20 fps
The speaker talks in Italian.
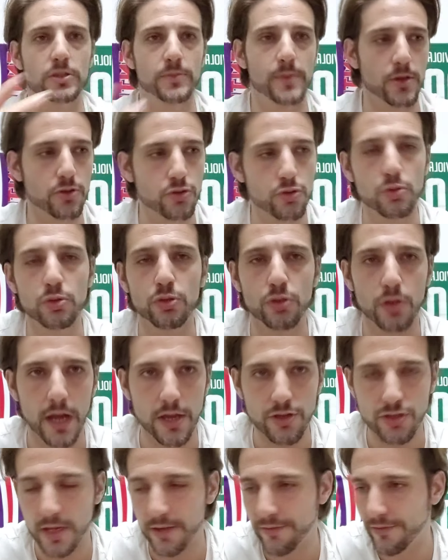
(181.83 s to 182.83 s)
dispiaciuto,
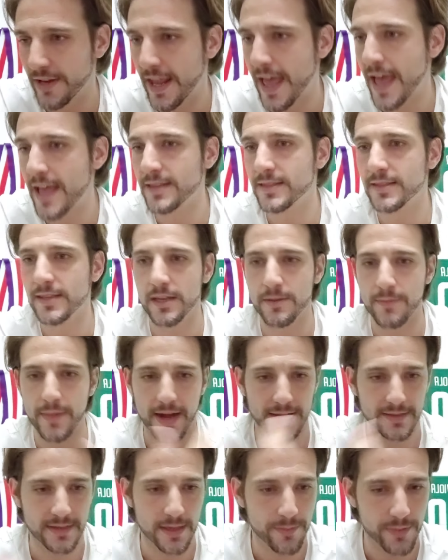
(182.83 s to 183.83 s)
lascia Firenze,
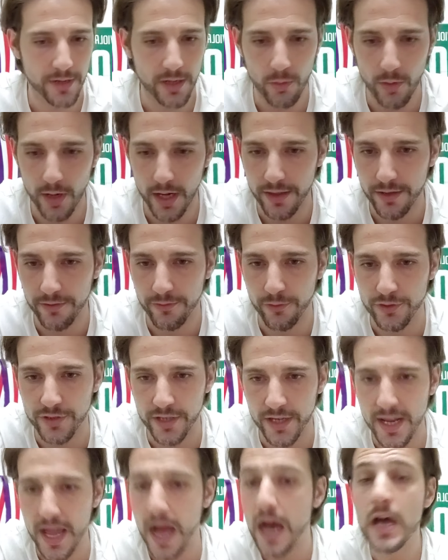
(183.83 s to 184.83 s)
rimarrà sempre in quella
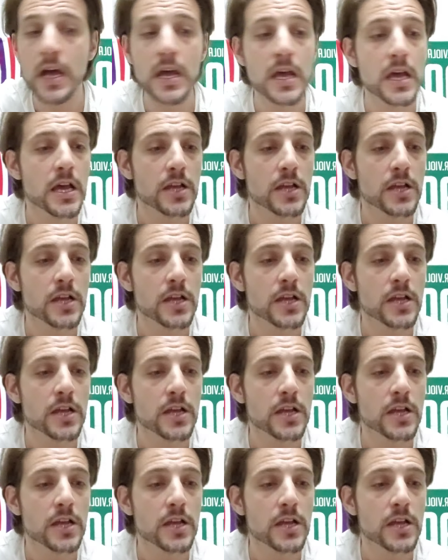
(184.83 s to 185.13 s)
tifoseria,